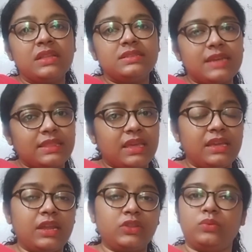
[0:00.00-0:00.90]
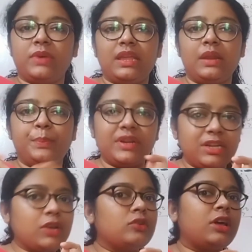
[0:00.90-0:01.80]
যাতে কিনা তোমাদের
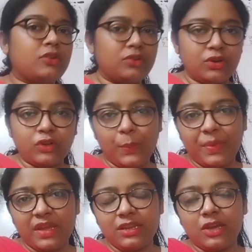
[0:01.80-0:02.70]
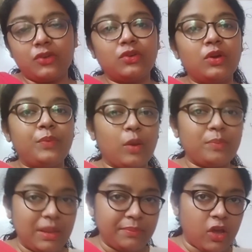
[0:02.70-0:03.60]
পার্টিকুলার কোনো টপিক নিয়ে কোনো
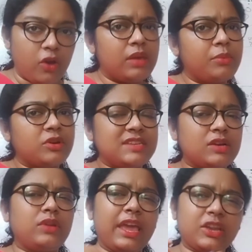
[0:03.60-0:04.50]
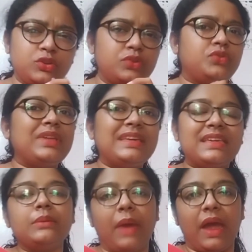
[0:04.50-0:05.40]
প্রবলেম না হয় এবং যেগুলো একটু
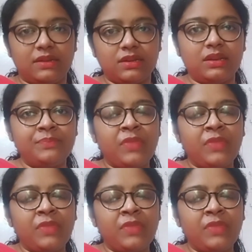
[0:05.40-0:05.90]
ট্রিকি ম্যাটার